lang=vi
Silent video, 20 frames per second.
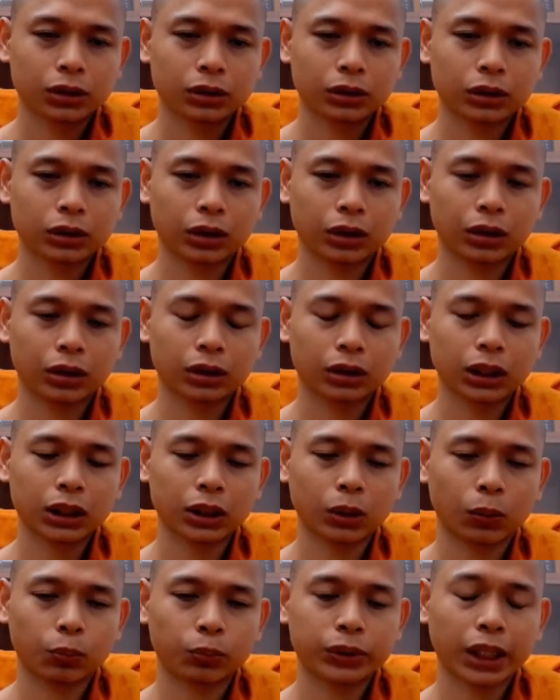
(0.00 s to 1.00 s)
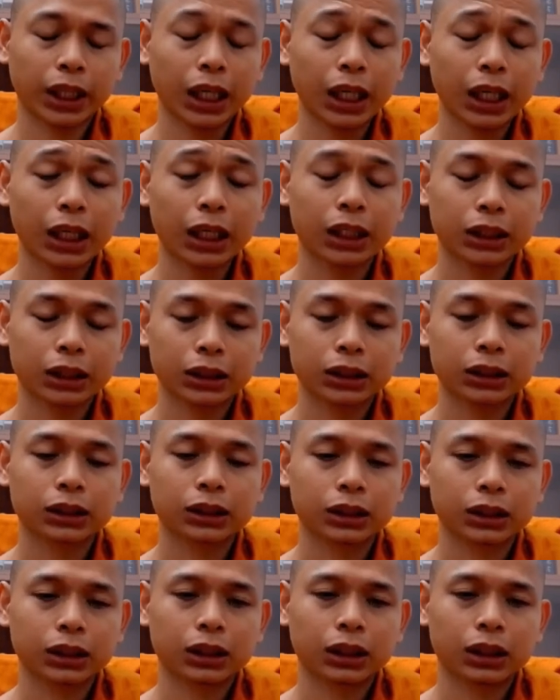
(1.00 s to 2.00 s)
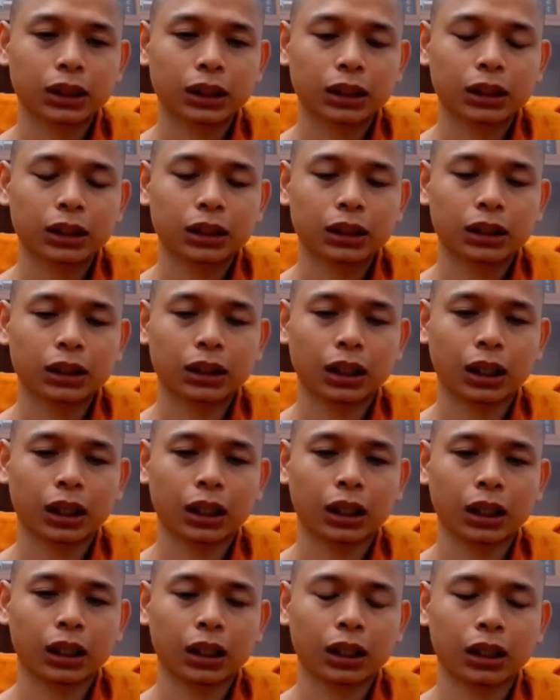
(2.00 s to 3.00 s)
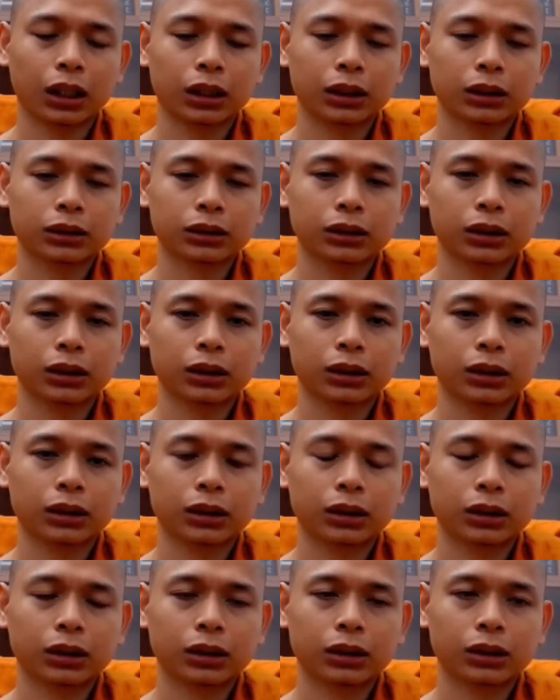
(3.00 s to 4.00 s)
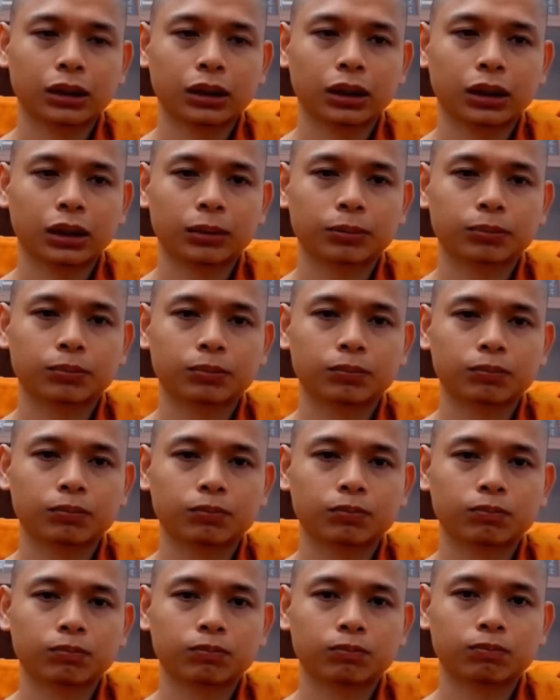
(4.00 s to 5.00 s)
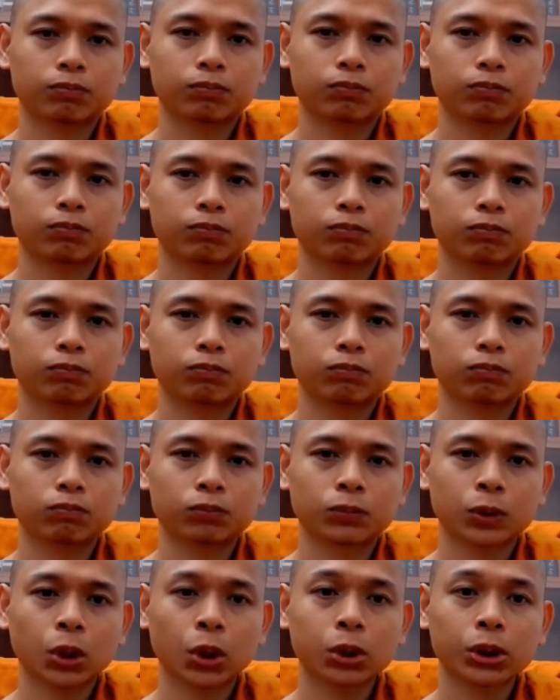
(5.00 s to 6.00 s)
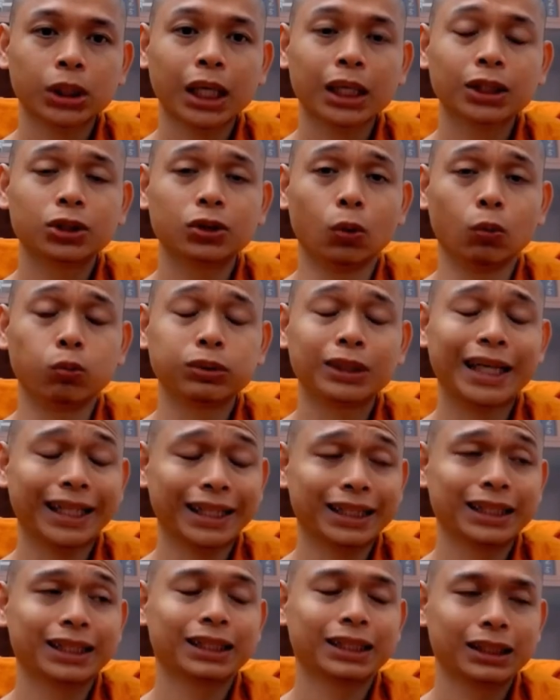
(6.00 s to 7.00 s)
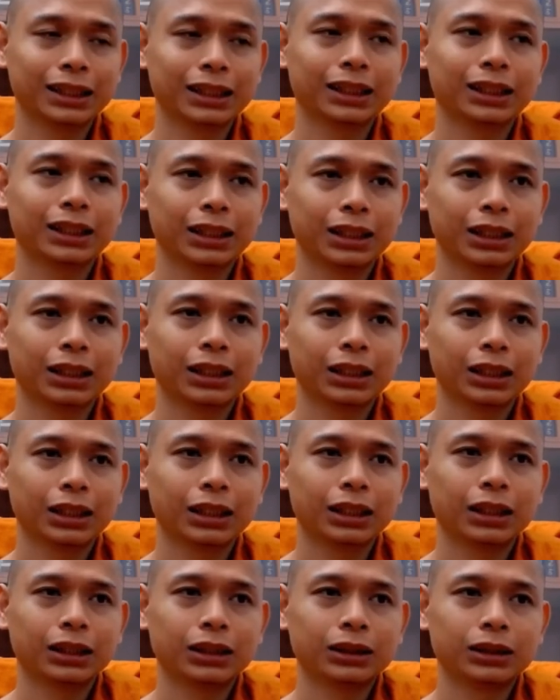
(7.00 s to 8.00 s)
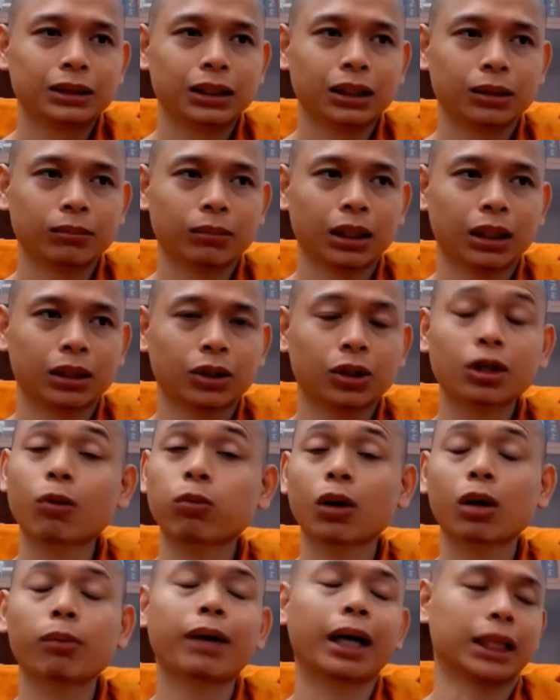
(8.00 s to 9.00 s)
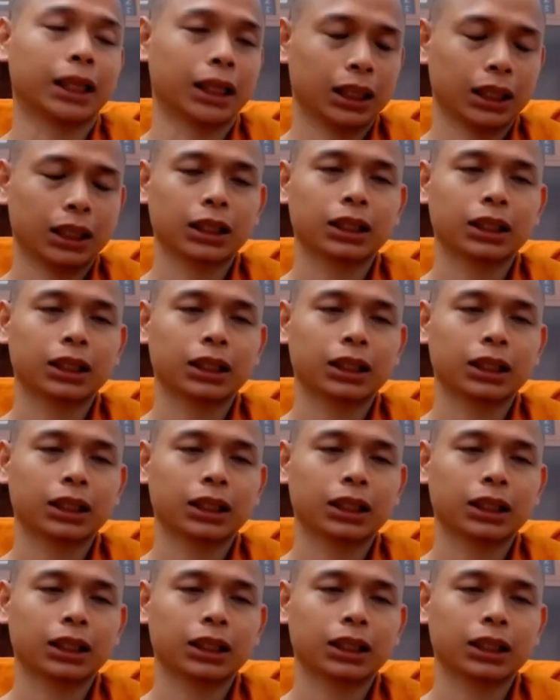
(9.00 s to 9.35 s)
có cái nọc rắn á, là nó um, nó tác dụng nhanh nhưng mà nó không có mạnh